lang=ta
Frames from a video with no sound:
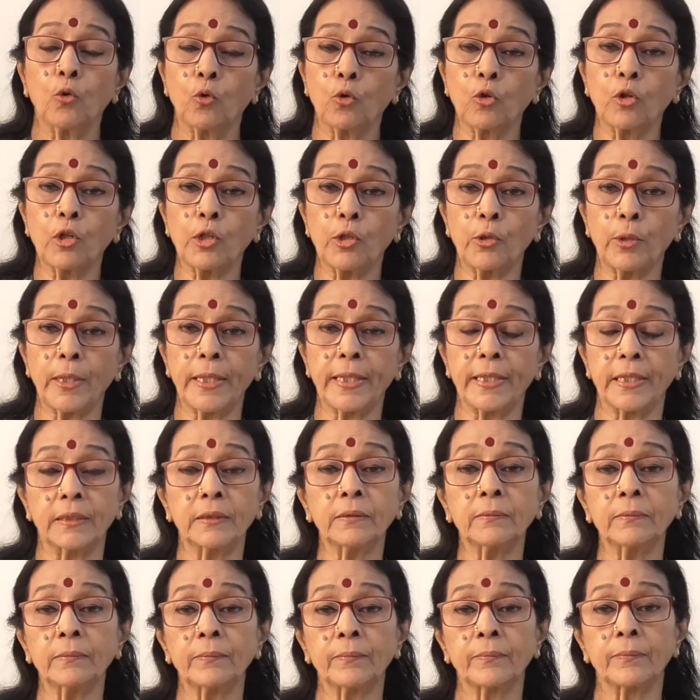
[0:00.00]
உங்களுடைய
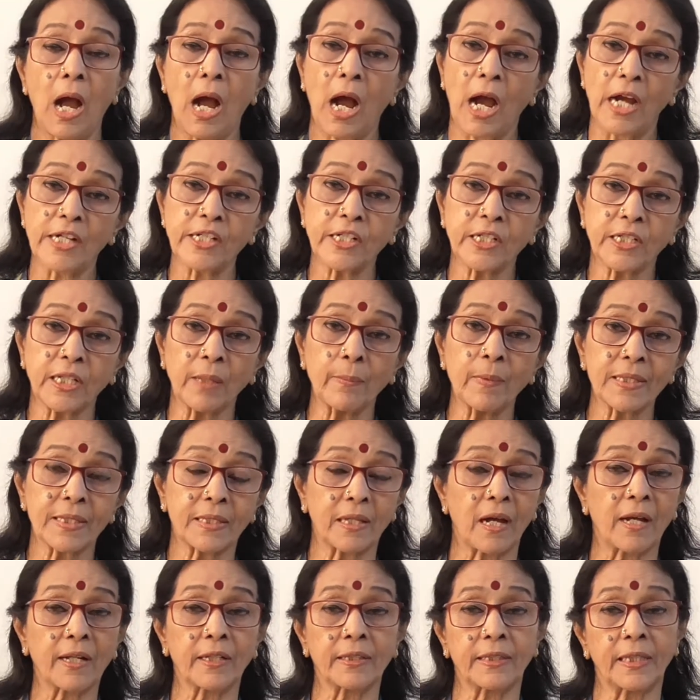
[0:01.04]

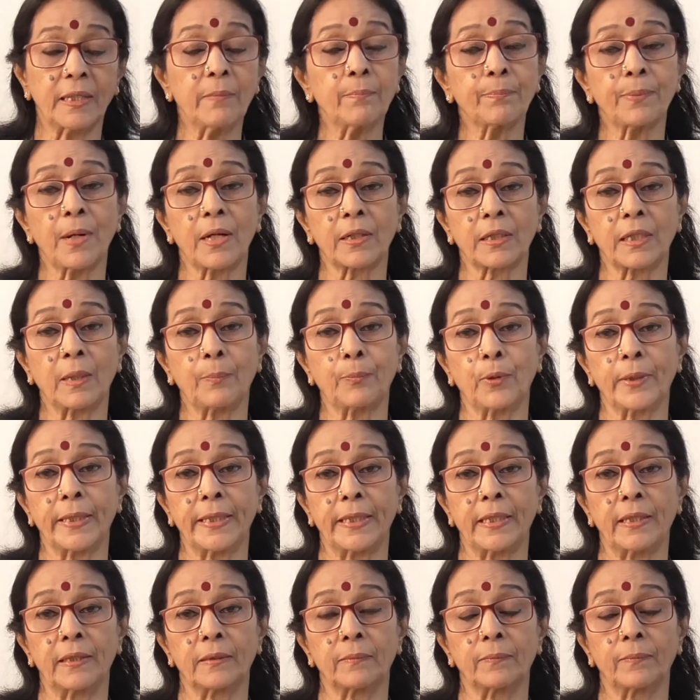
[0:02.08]
அஷ்டமஸ்தானத்தையும் பார்க்க
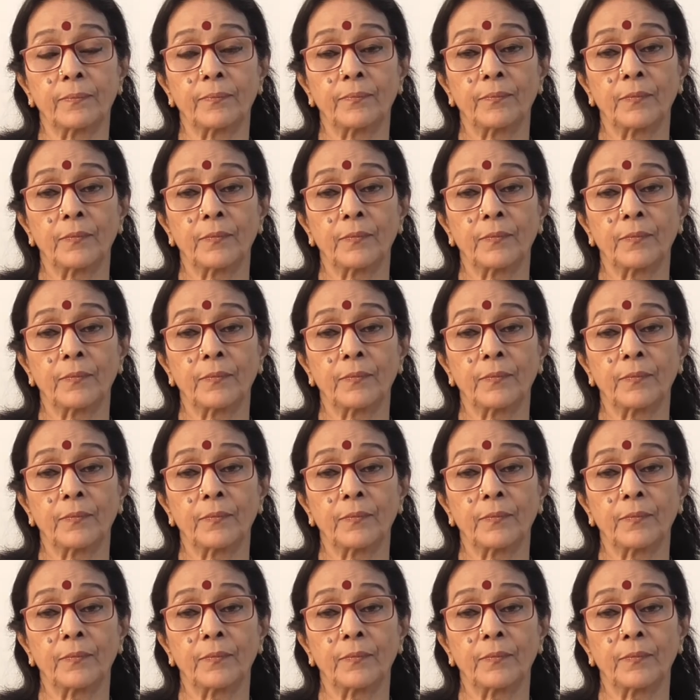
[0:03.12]
போகிறார்